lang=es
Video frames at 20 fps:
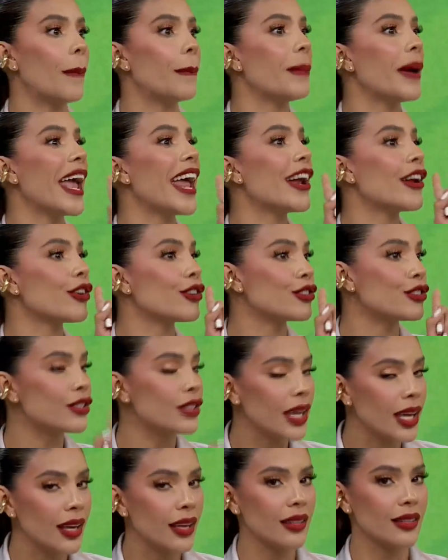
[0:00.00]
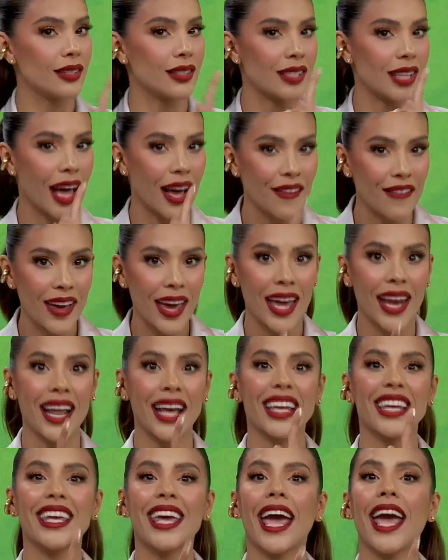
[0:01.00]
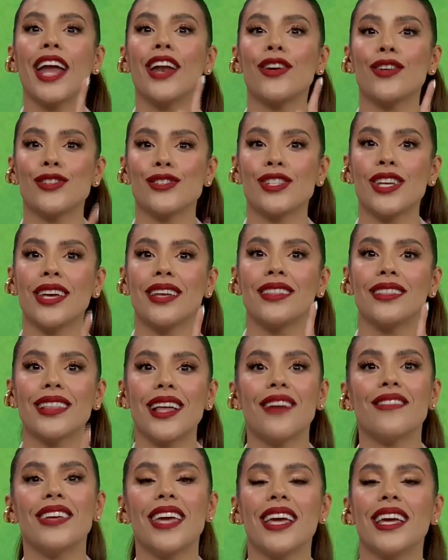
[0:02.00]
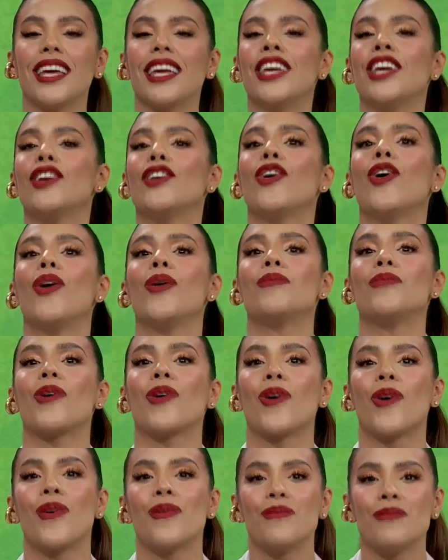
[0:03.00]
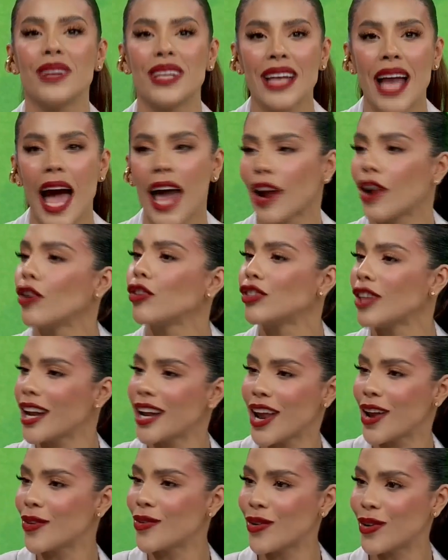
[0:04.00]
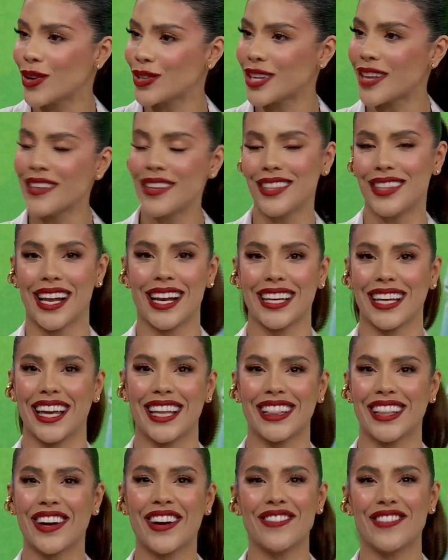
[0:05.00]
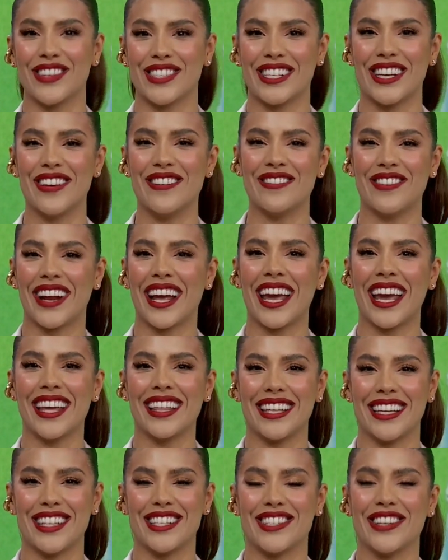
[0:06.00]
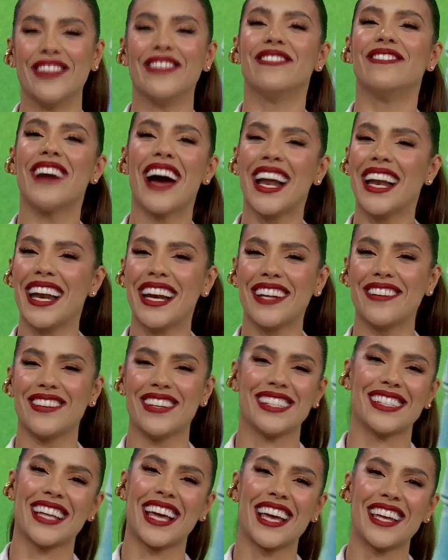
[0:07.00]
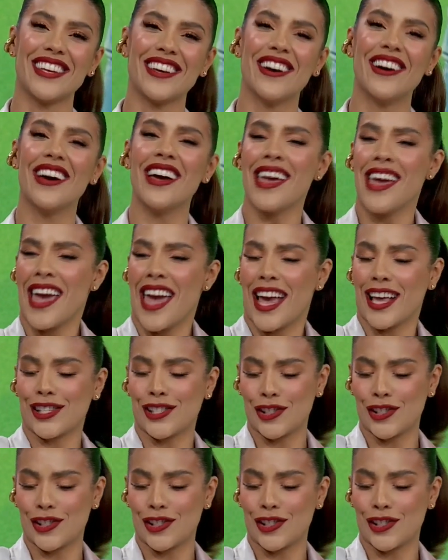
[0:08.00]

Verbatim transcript: pero sí saber qué nos sienta bien y cómo combinarlo, tener un closet inteligente, como siempre he dicho. Valerie Briseño es